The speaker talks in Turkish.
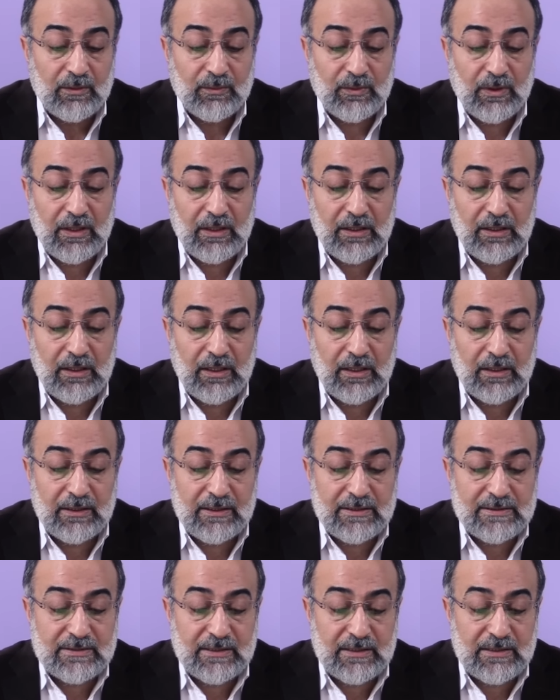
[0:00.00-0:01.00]
Ve ella
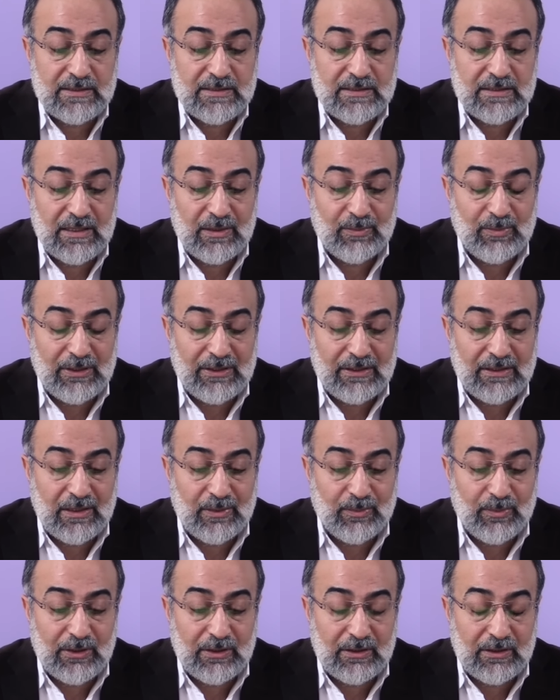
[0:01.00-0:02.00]
nestenciye bil
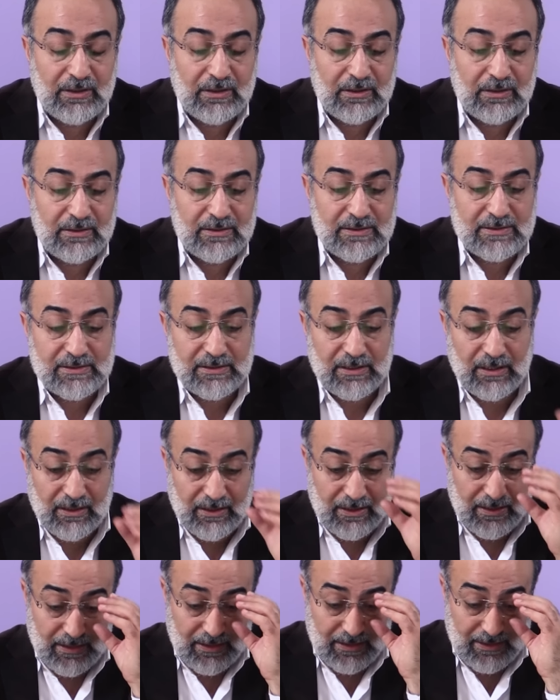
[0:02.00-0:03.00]
yemini
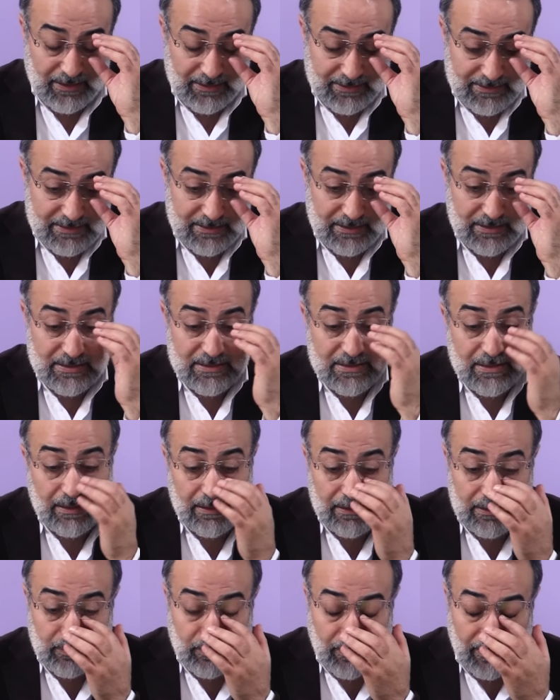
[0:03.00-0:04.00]
sağ elle istinca
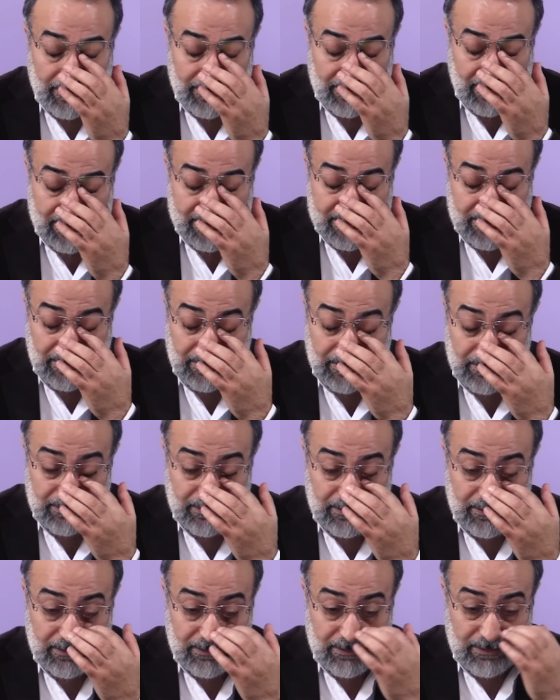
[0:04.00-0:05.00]
etmekten
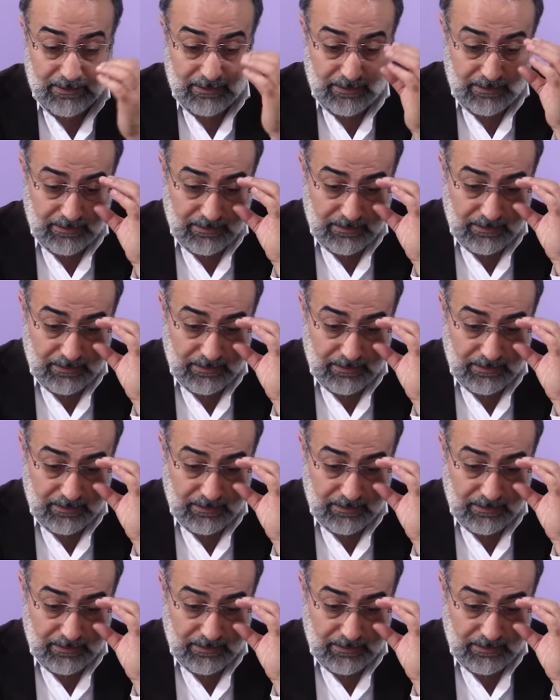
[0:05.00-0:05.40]
sakındırdı.''